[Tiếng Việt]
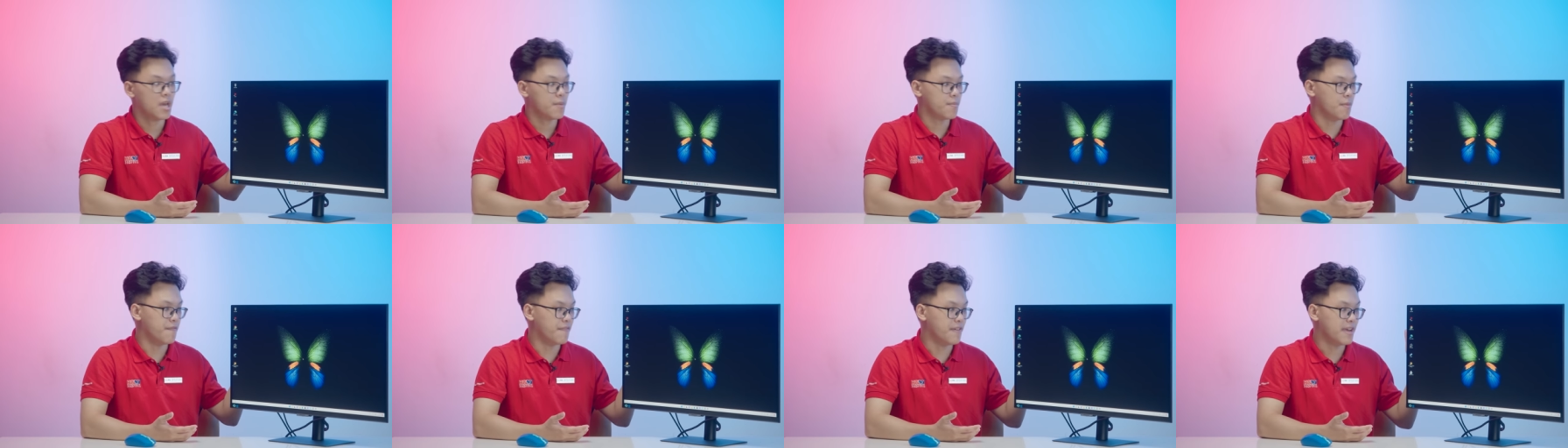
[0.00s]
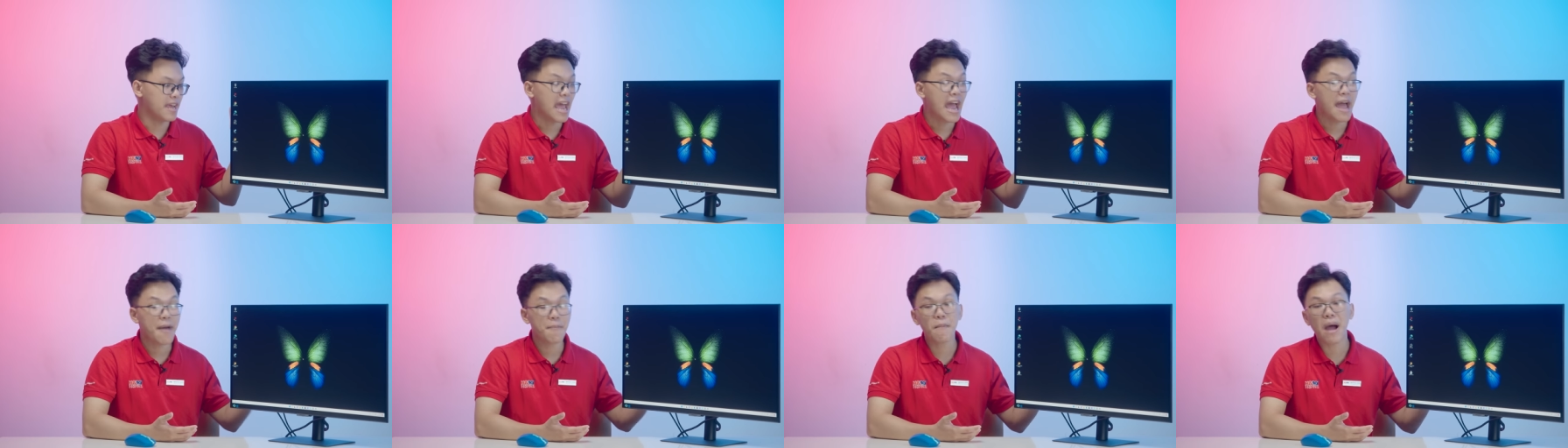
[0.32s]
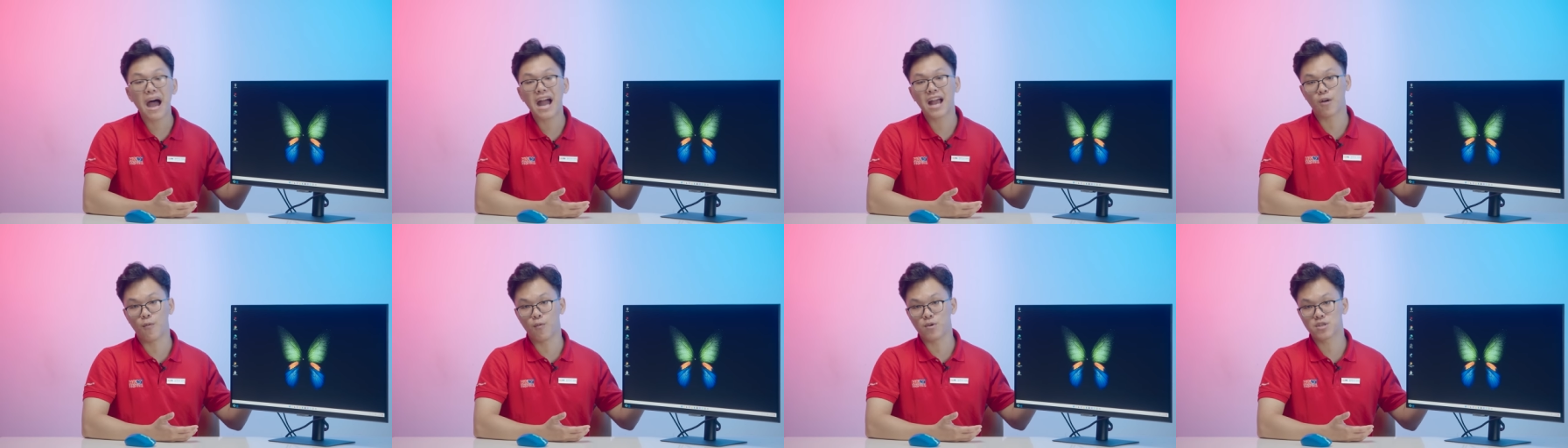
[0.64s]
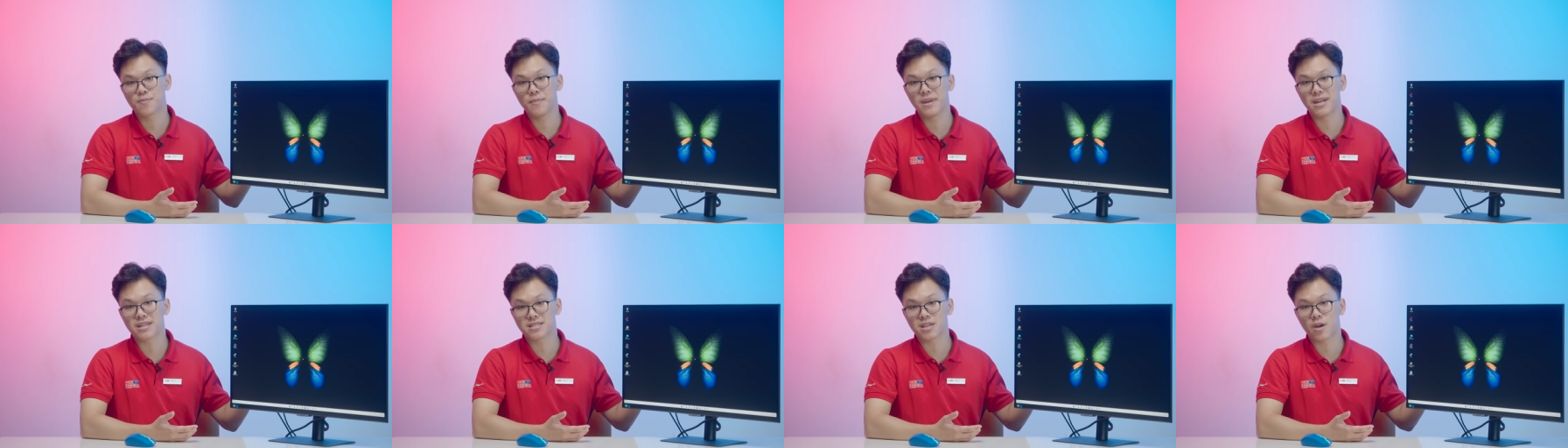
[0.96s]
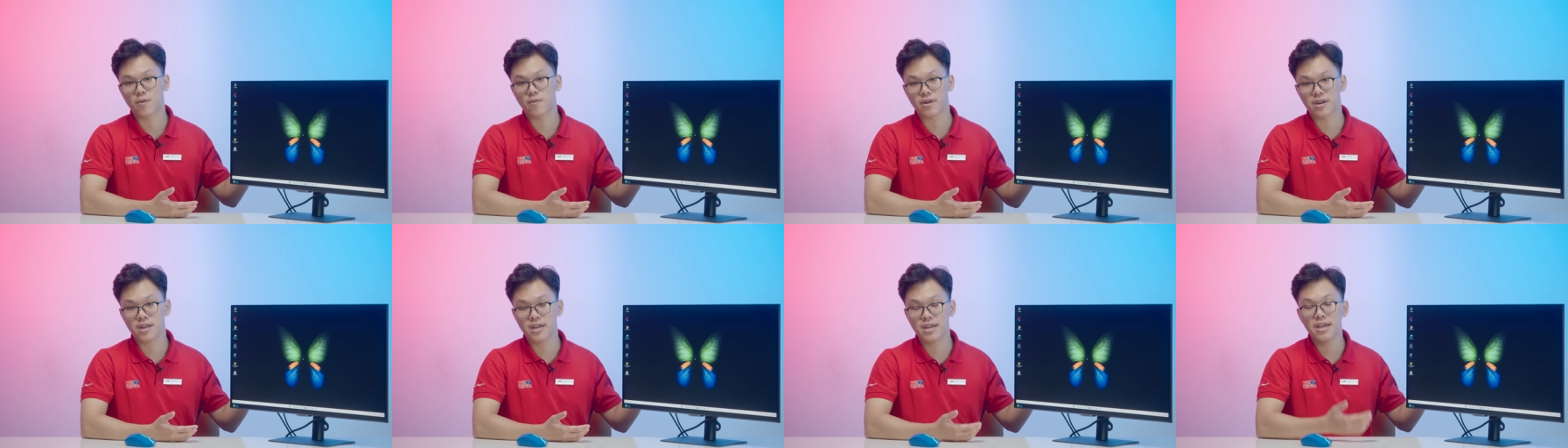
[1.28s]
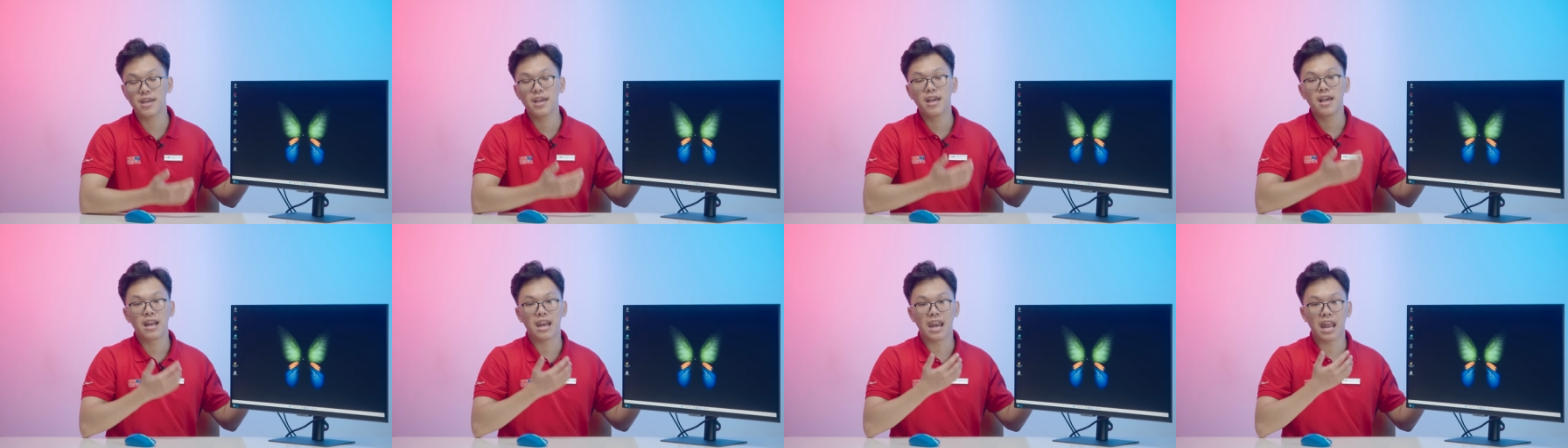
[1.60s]
Bởi vì ba cổng u ét bê đằng sau này đấy
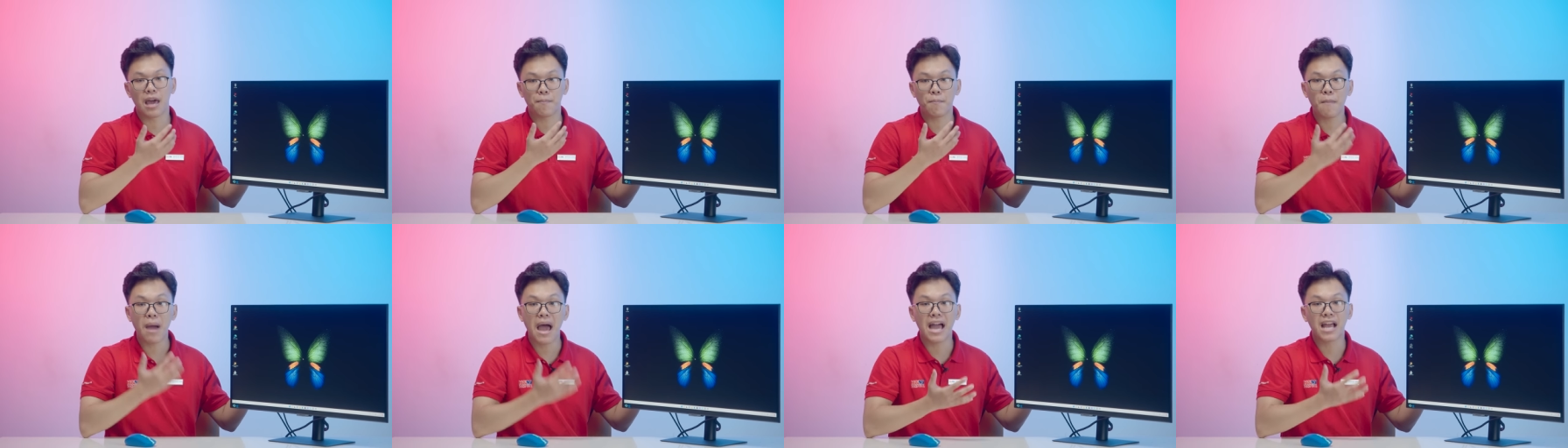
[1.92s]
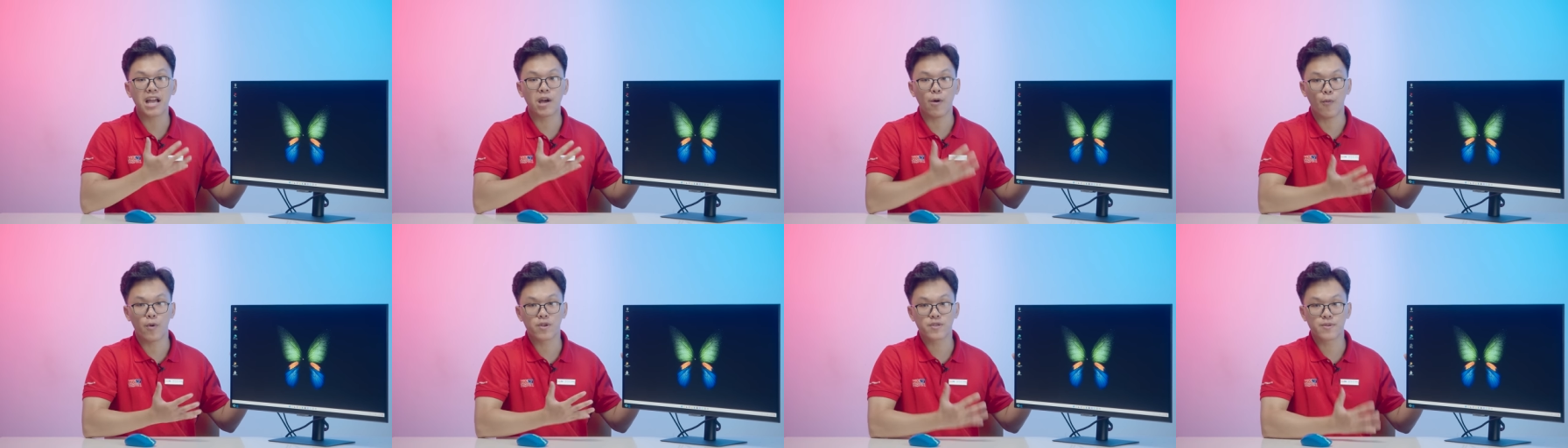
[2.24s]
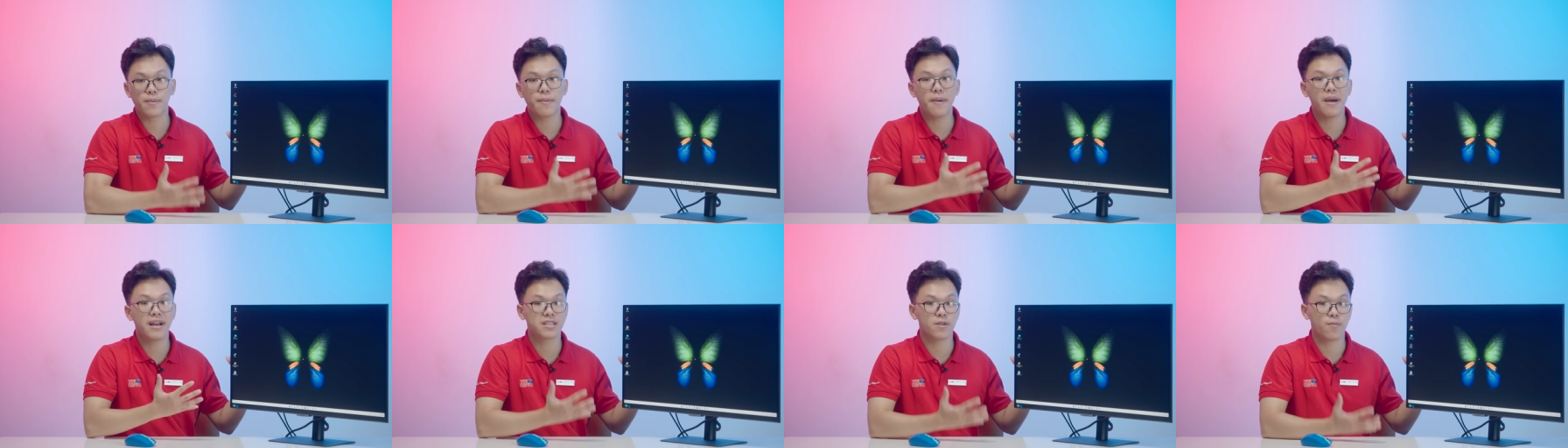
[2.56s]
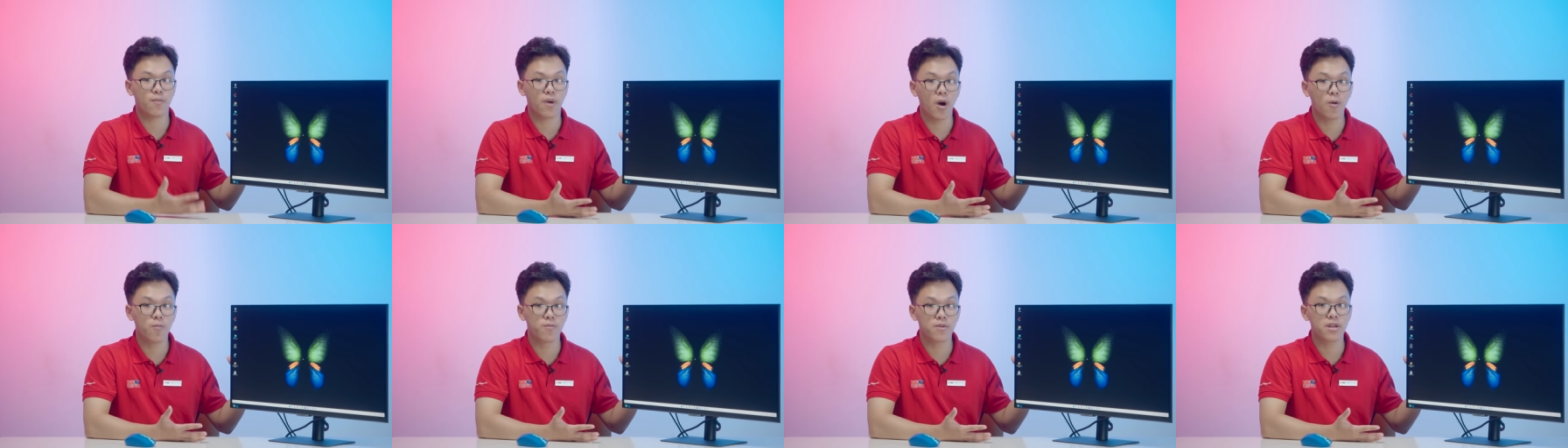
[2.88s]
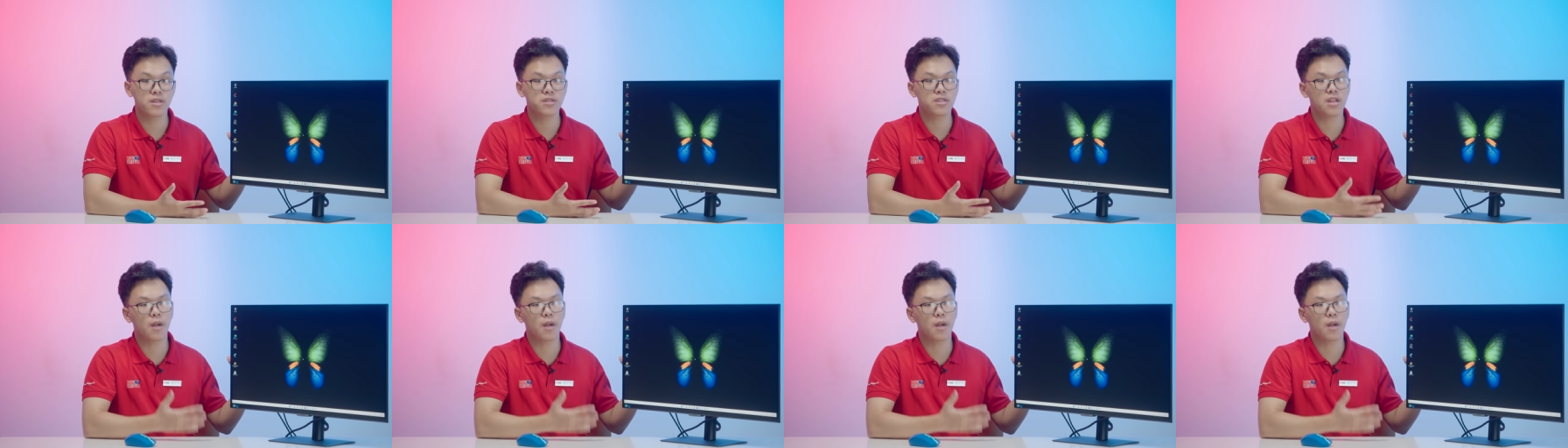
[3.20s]
là ba cổng u ét bê ba chấm không nhé,